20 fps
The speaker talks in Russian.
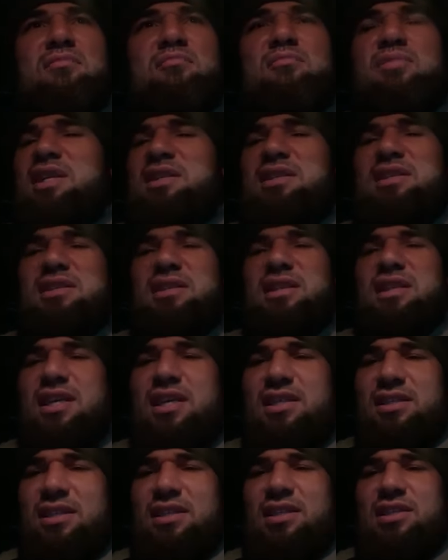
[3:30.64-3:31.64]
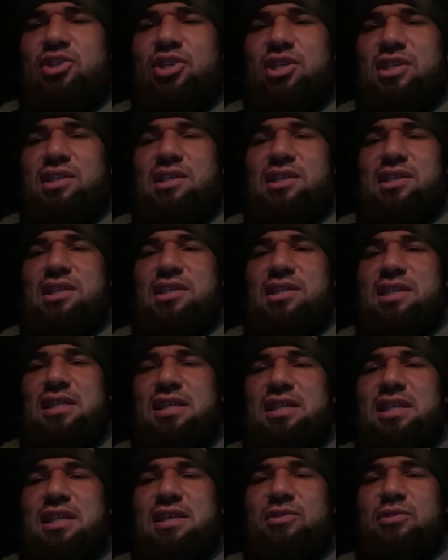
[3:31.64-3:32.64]
Блин, это хейтеры, честно
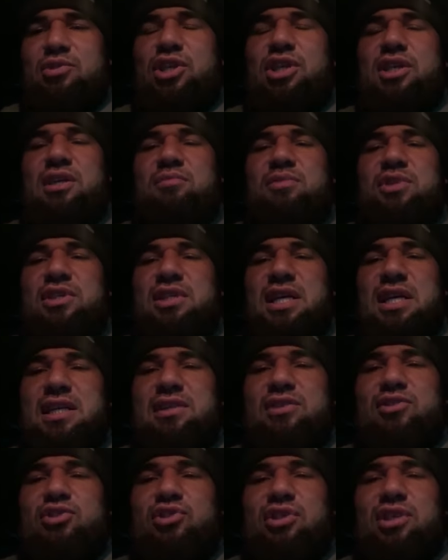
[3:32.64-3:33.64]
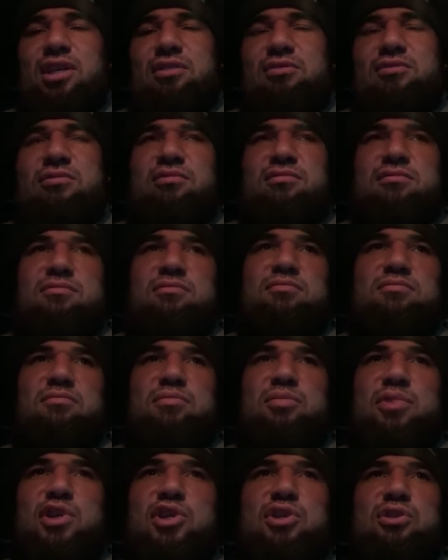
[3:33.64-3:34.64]
сказать, я вообще комментарии не читал. Ну,
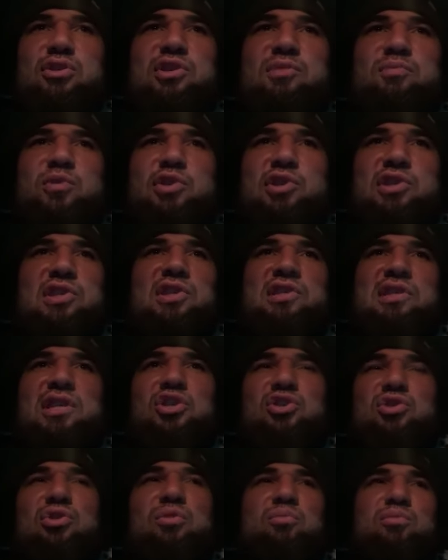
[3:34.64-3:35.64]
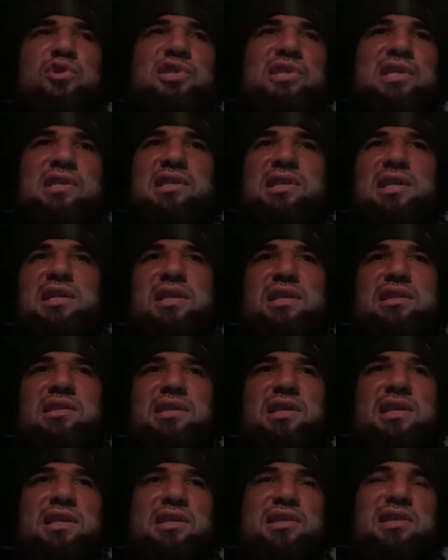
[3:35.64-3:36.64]
пришлось, просто зашел после всей,
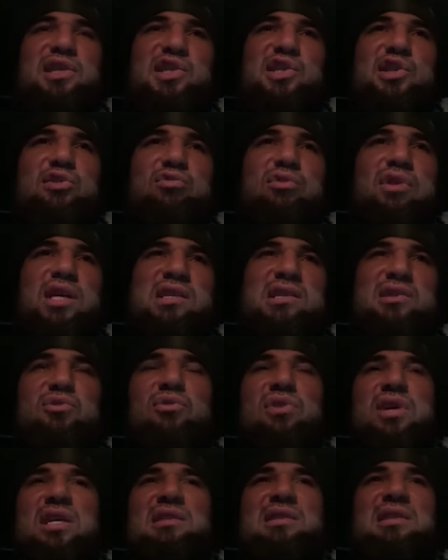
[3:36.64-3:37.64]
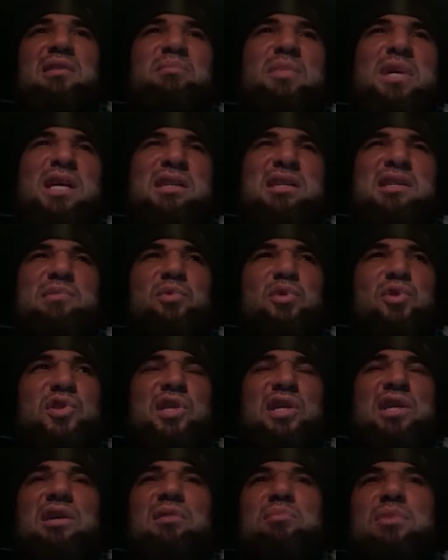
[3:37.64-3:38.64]
всей этой ситуации, рука сломалась,
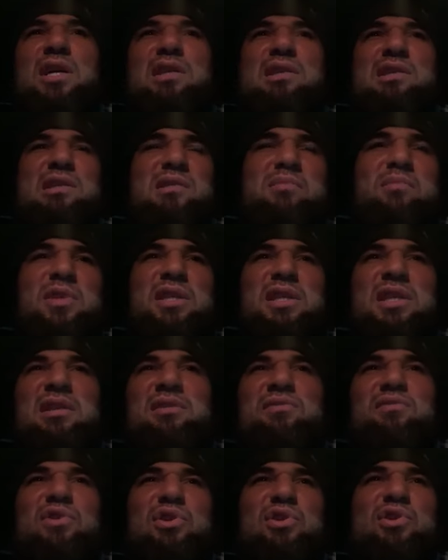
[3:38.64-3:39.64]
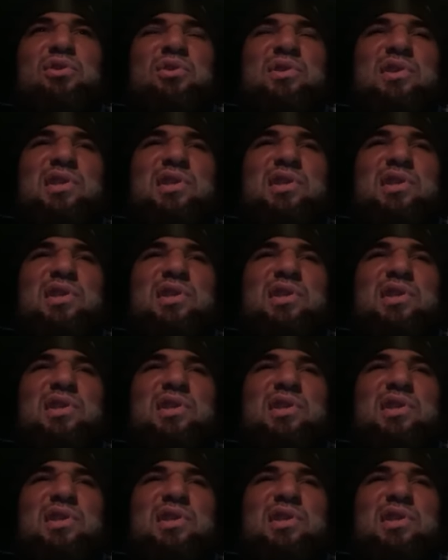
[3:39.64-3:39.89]
просто копался, смотрел видео